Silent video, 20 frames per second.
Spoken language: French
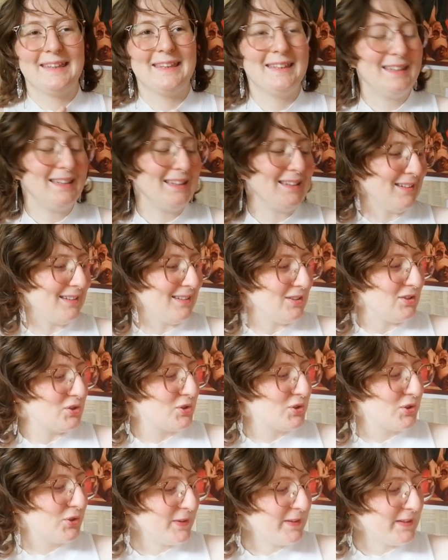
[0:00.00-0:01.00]
et
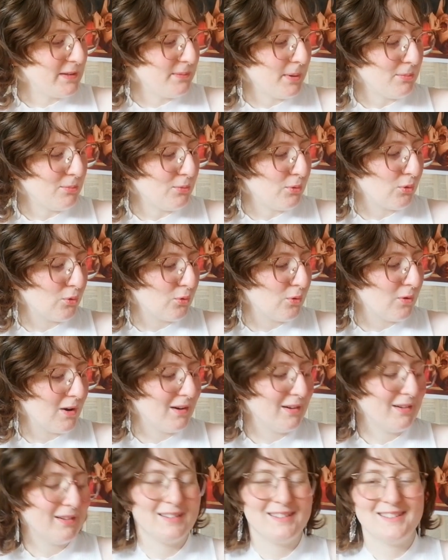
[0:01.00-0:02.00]
je sais pas
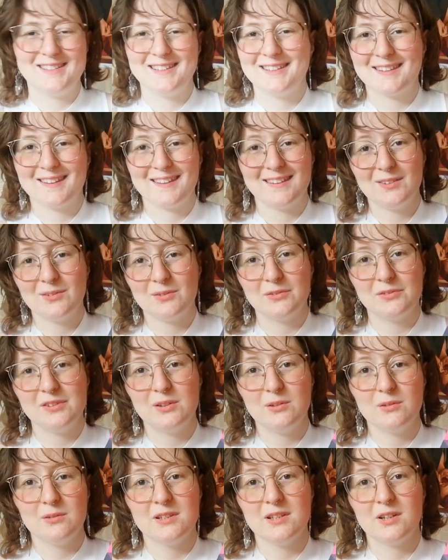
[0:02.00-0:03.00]
pourquoi, j'ai très envie
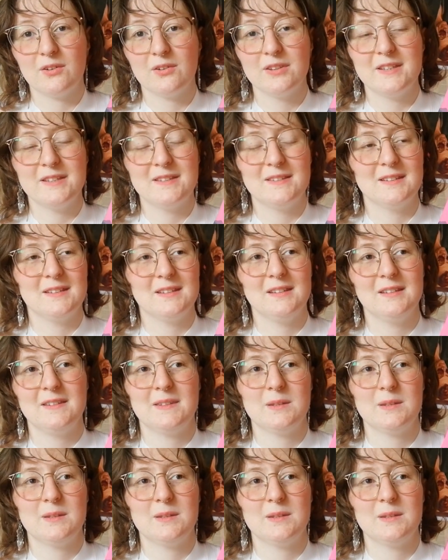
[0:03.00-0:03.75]
de le lire en été.